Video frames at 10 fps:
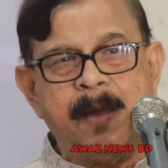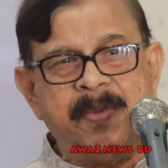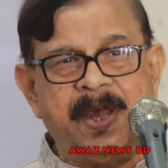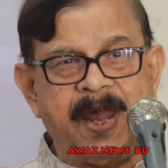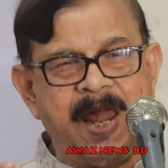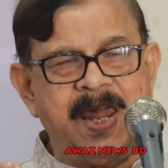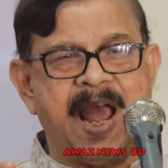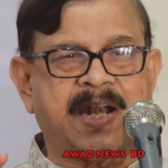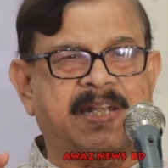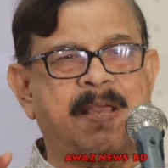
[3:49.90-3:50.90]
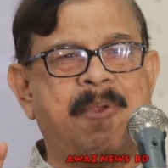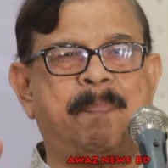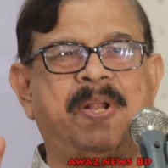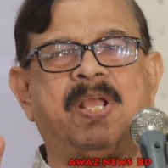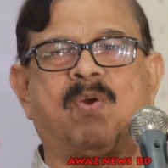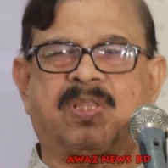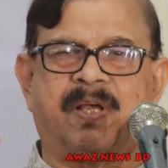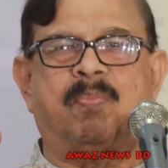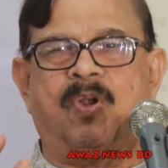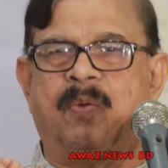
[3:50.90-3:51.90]
আমি এই একটা ব্যাপারে
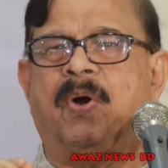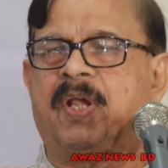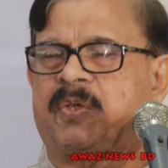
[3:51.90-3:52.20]
কথা বলবো